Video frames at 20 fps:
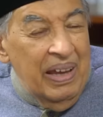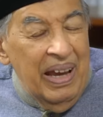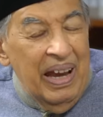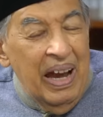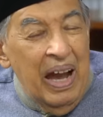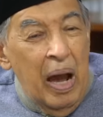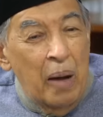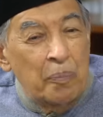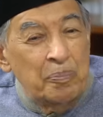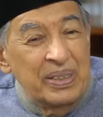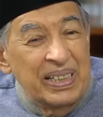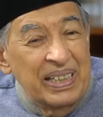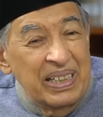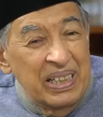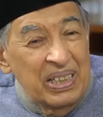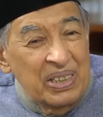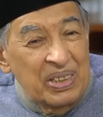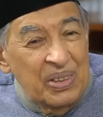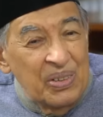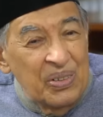Nah, abdi
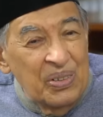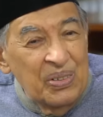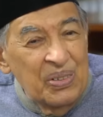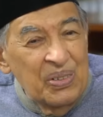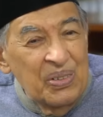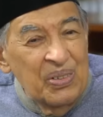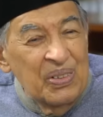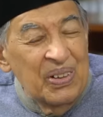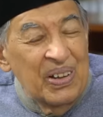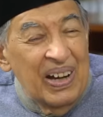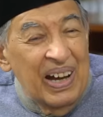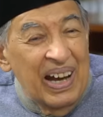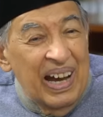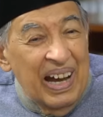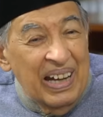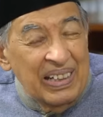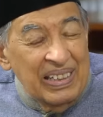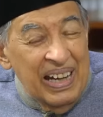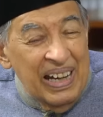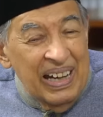itu
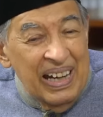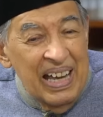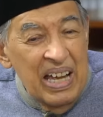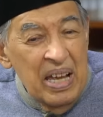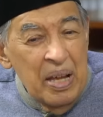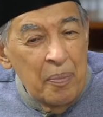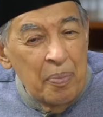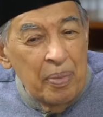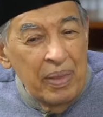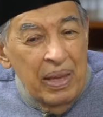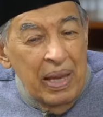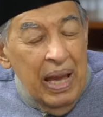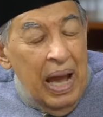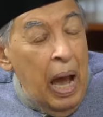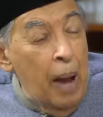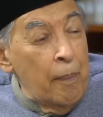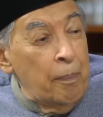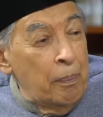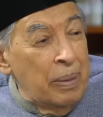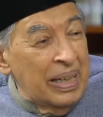adalah
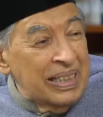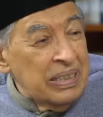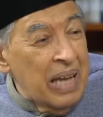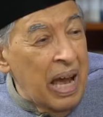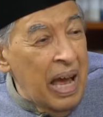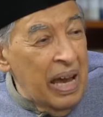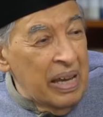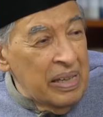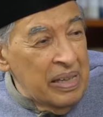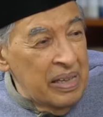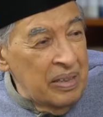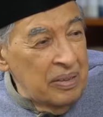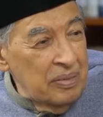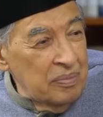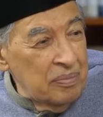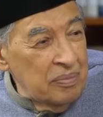hamba sahaya.